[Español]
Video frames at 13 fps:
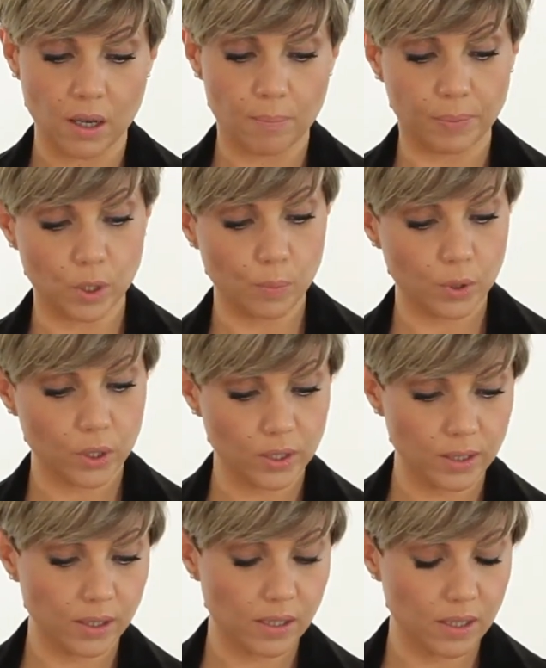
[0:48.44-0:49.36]
Pero por
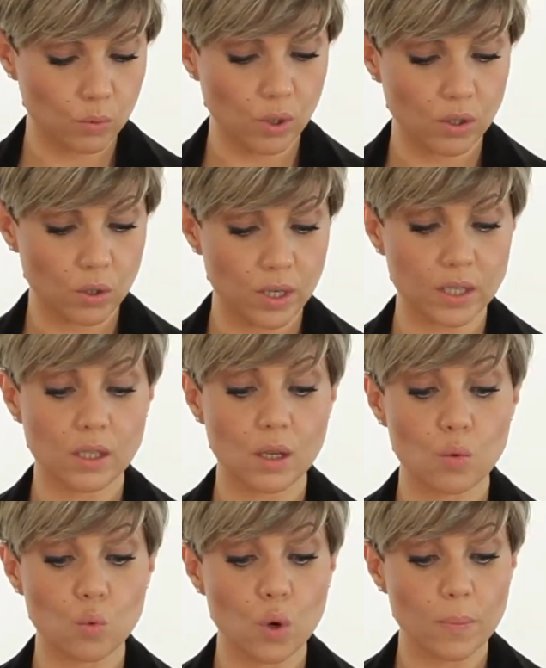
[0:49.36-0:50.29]
distintas situaciones
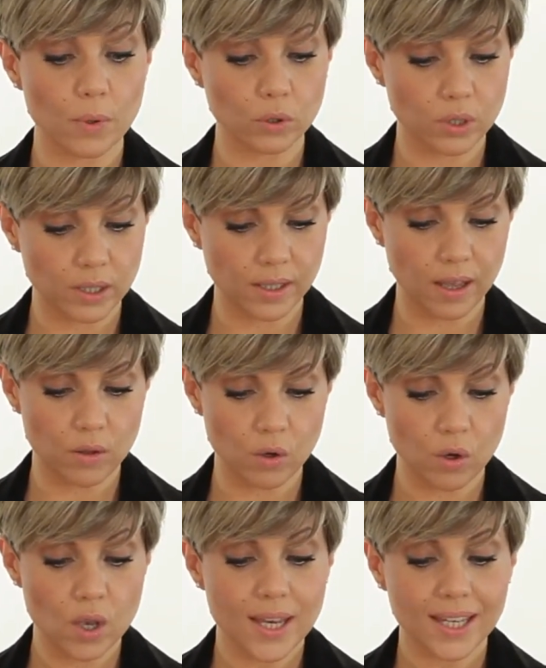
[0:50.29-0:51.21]
lo he
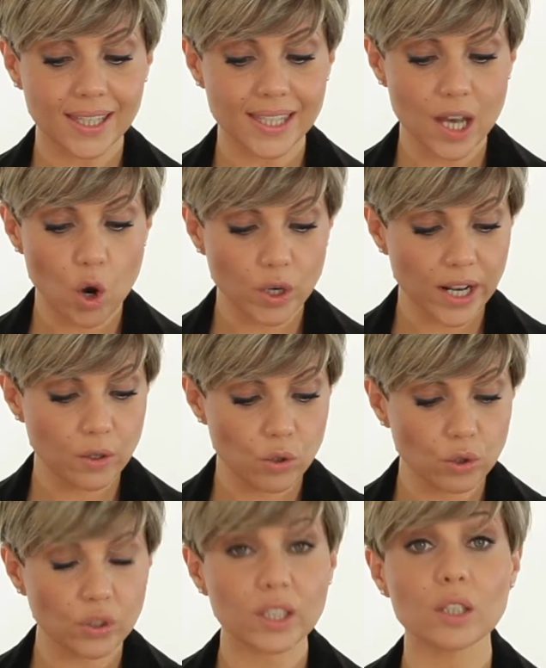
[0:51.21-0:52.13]
postergado y ahora
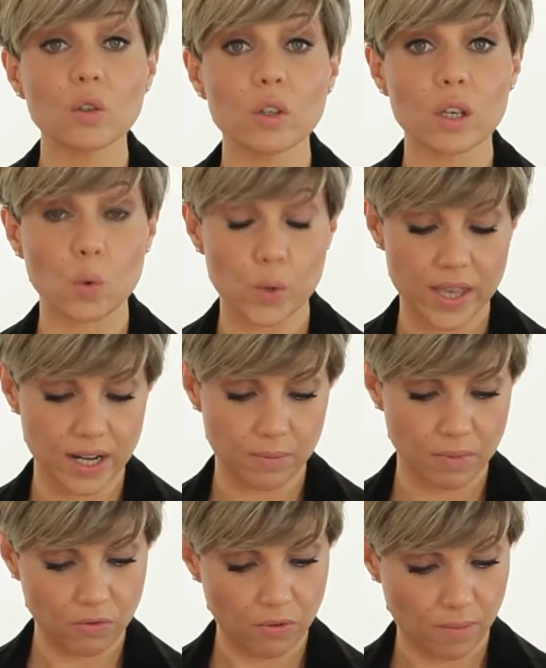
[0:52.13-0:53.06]
no quiero descuidar a
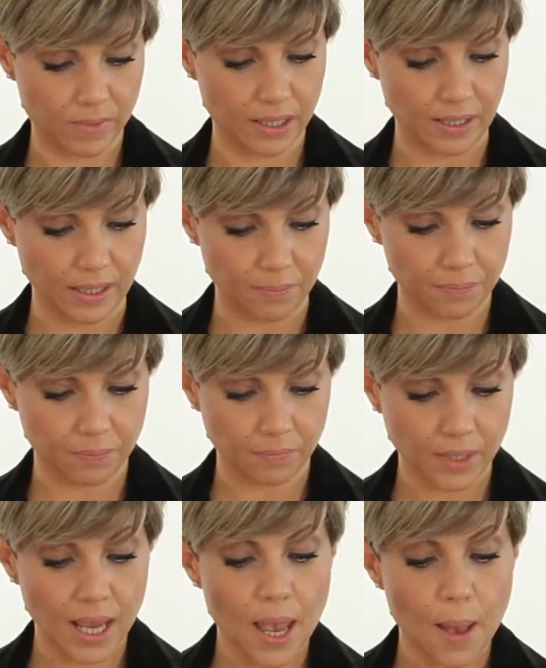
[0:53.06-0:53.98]
mi familia.
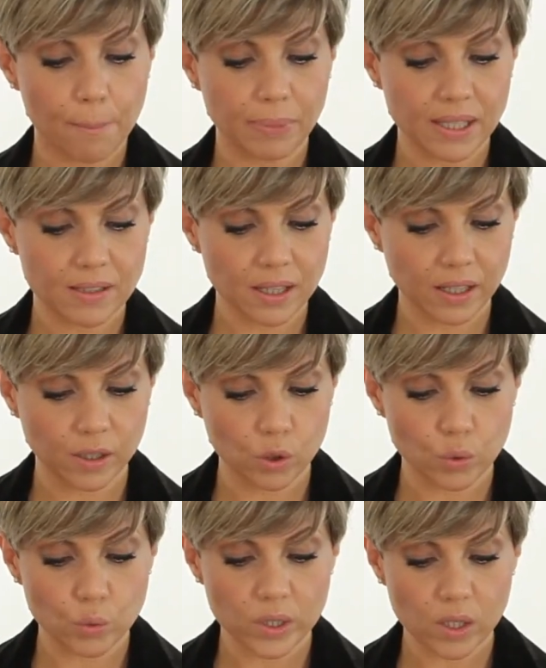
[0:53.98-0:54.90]
¿Piensas que
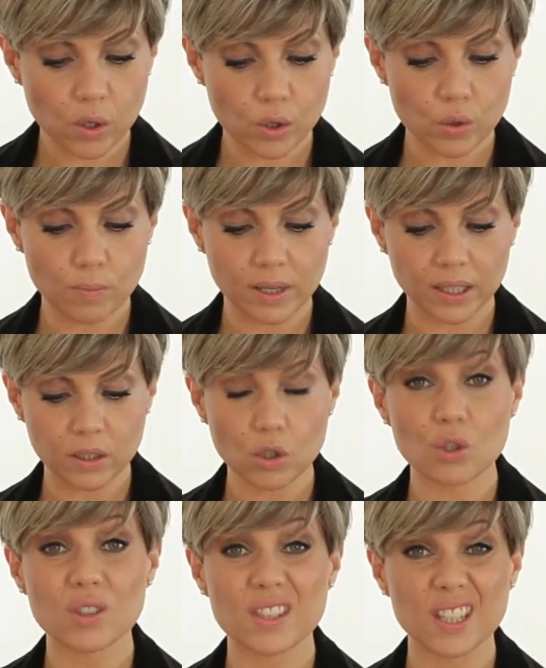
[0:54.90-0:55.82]
con un hijo y un
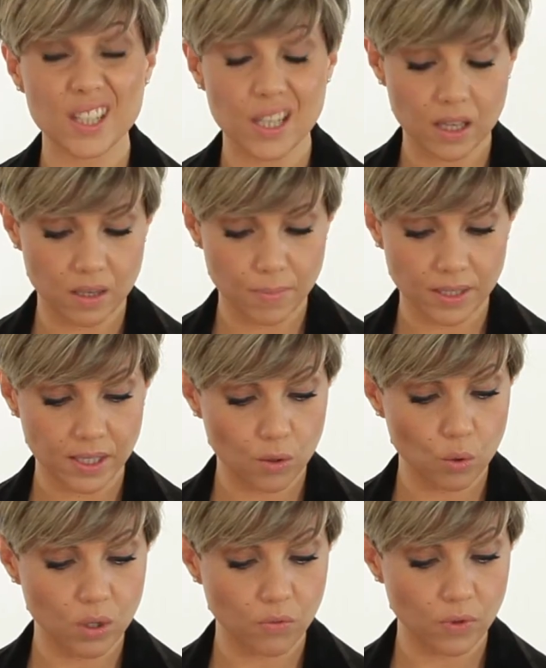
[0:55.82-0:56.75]
marido sería
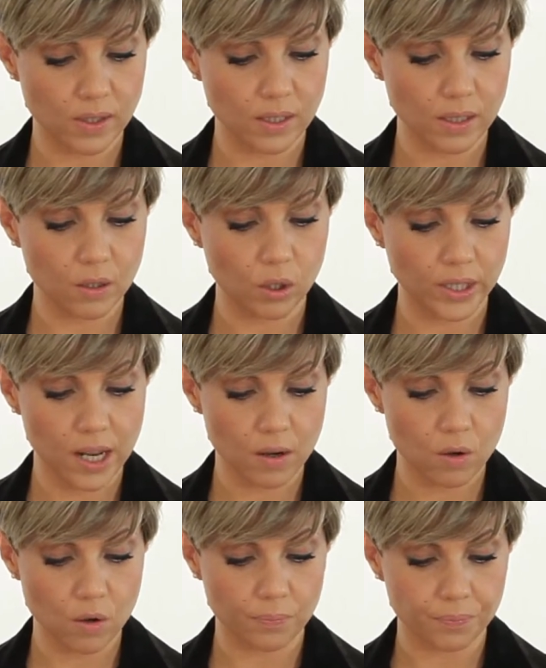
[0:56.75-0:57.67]
demasiado difícil
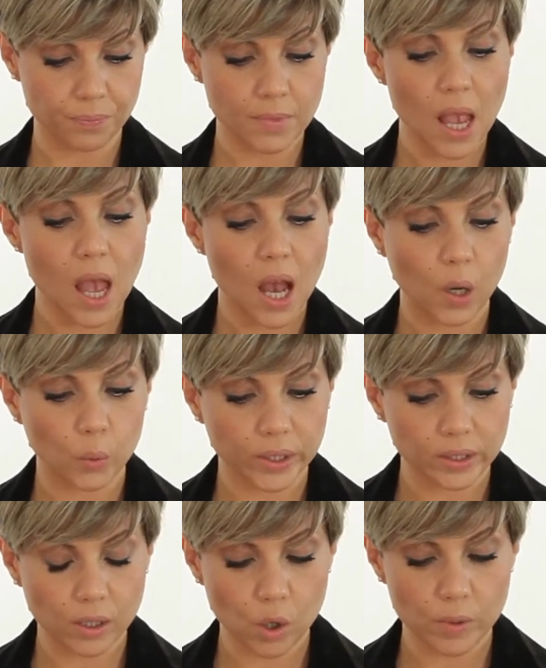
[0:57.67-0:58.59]
lograrlo? Aunque
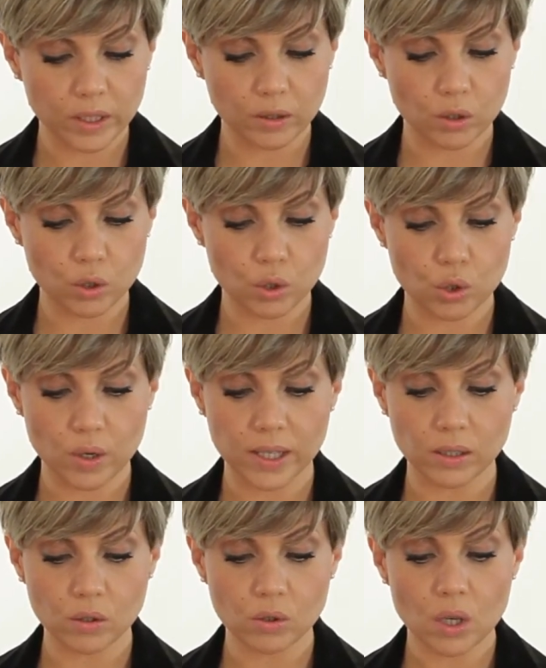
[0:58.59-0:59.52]
tengo 28
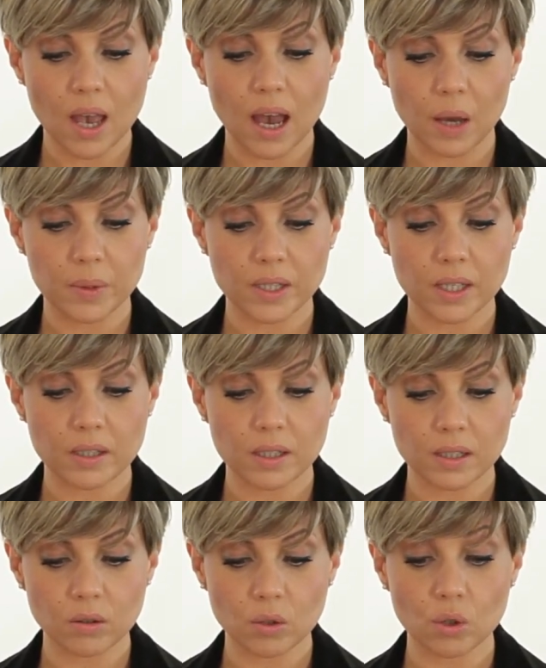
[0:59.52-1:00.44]
años, a veces
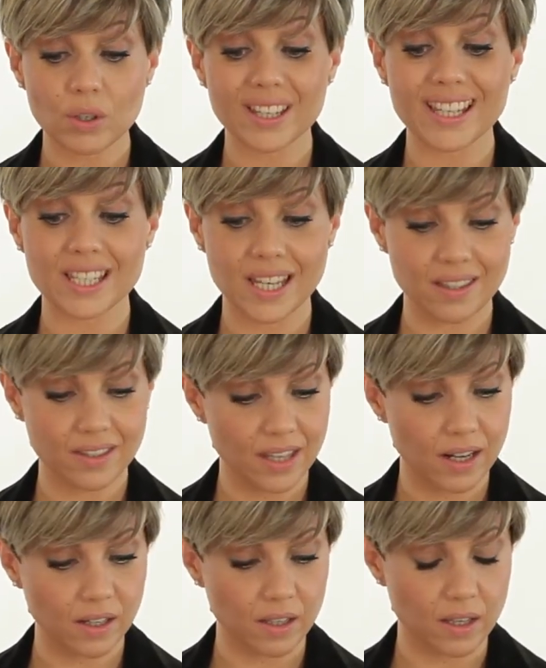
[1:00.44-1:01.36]
siento que ya es
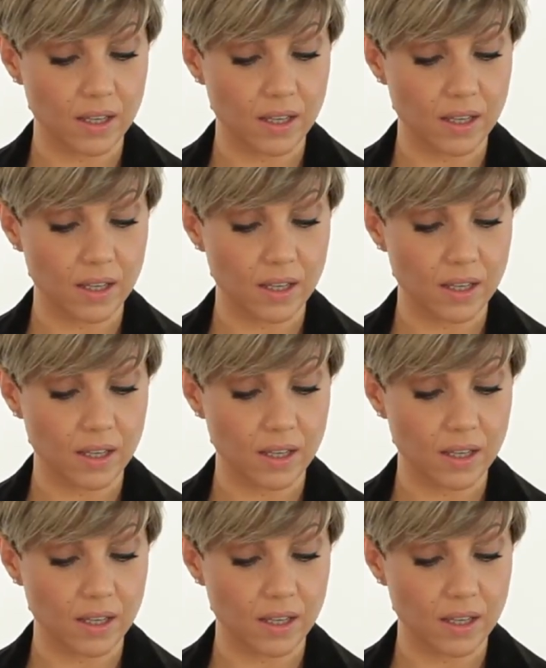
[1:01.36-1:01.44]
tarde